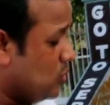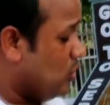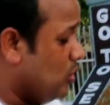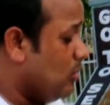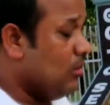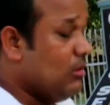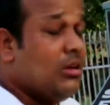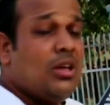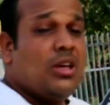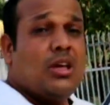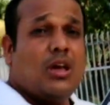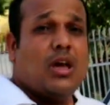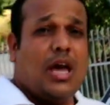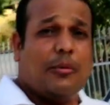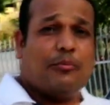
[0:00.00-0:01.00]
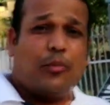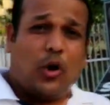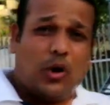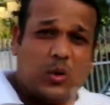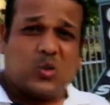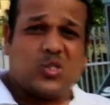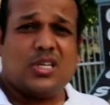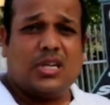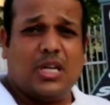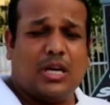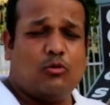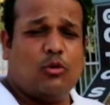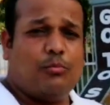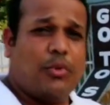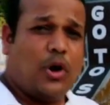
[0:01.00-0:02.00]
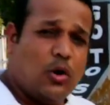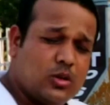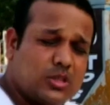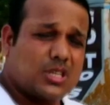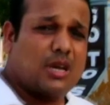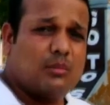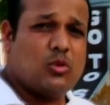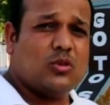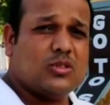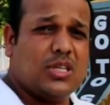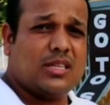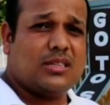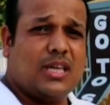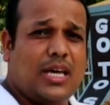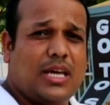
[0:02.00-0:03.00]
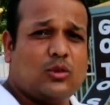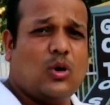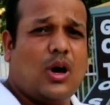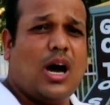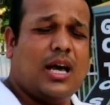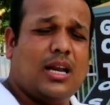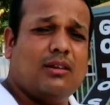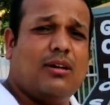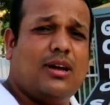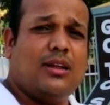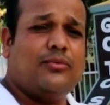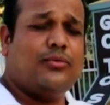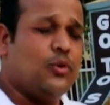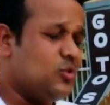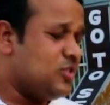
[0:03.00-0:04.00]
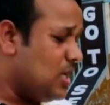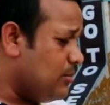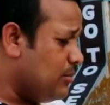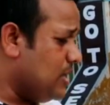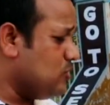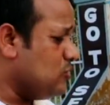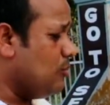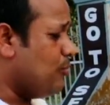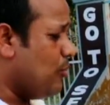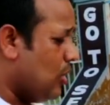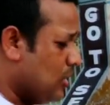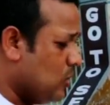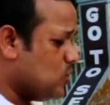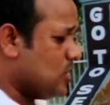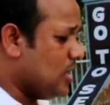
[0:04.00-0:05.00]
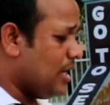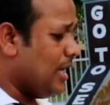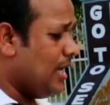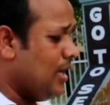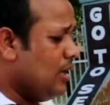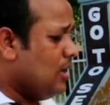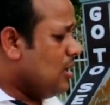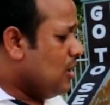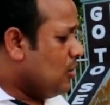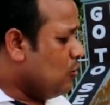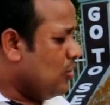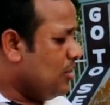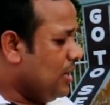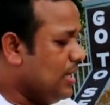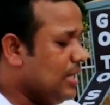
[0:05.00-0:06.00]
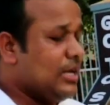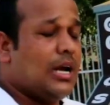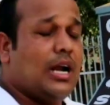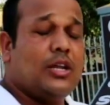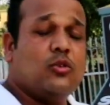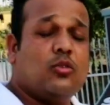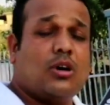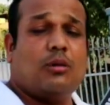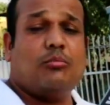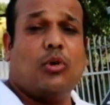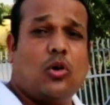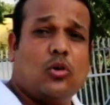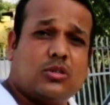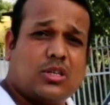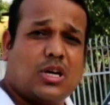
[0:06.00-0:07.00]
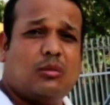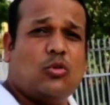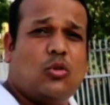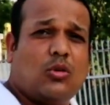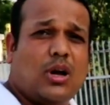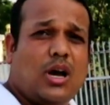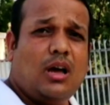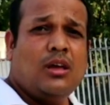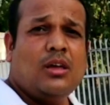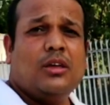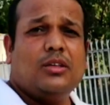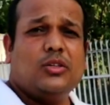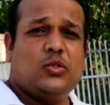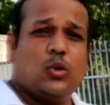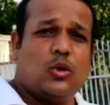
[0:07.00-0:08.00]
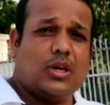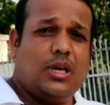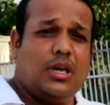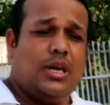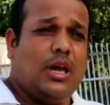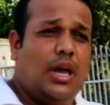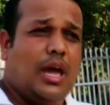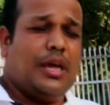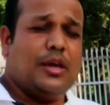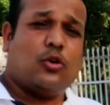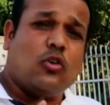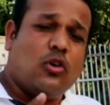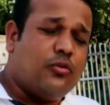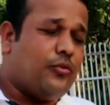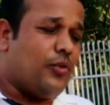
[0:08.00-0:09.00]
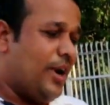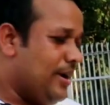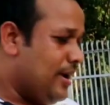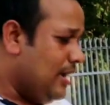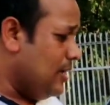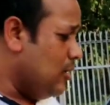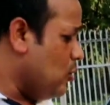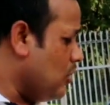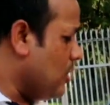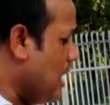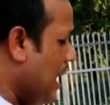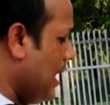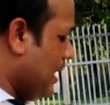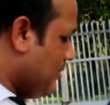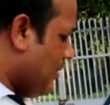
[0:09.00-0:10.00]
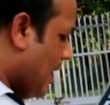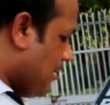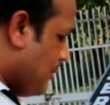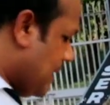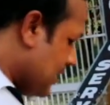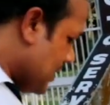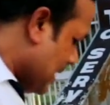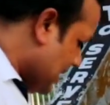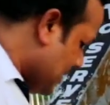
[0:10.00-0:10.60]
जो पॉल्यूशन है वो बहुत कम हो जाता है तो आने वाले फ्यूचर में जो पॉल्यूशन है वो इन गाड़ियों का बहुत कम होगा जो कि इको फ्रेंडली होगा इन्वायरमेंट